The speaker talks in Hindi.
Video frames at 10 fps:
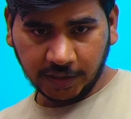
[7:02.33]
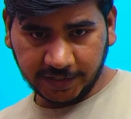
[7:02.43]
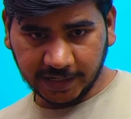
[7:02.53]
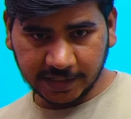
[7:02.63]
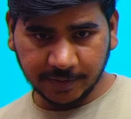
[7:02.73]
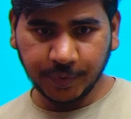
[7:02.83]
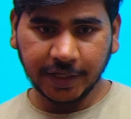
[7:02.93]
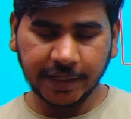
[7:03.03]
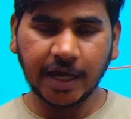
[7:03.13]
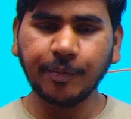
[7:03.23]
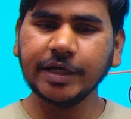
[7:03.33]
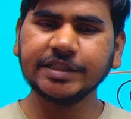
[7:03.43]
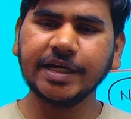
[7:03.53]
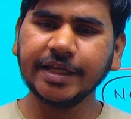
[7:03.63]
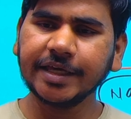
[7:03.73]
रेगलन में क्या
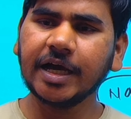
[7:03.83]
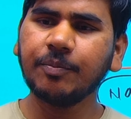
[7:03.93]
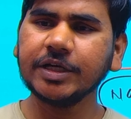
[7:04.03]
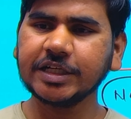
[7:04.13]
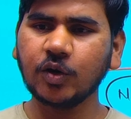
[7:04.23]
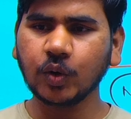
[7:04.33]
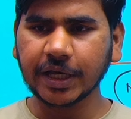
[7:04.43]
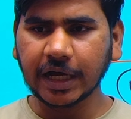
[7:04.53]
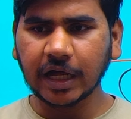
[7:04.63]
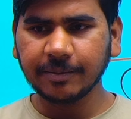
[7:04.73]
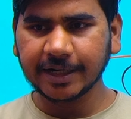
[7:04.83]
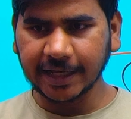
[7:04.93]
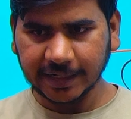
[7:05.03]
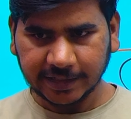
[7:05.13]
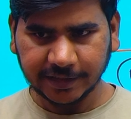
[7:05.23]
पहचान है क्या पहचानों के कार में
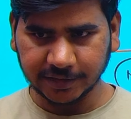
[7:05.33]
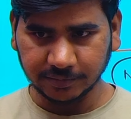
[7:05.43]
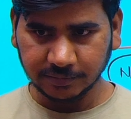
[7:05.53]
रेगलन ही है